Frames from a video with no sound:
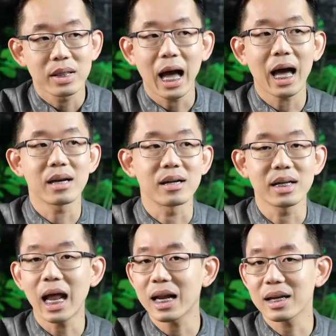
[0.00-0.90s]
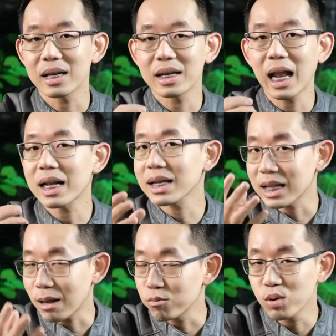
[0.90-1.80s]
ด้านกา
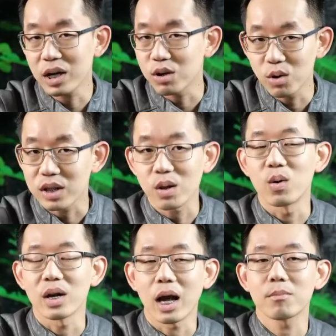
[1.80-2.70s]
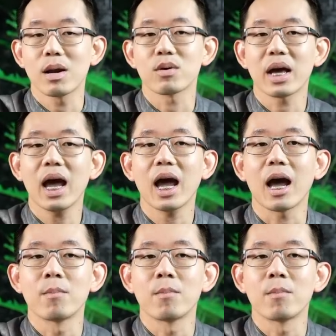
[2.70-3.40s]
รทำธุรกิจโดยตรงนะครับเราแค่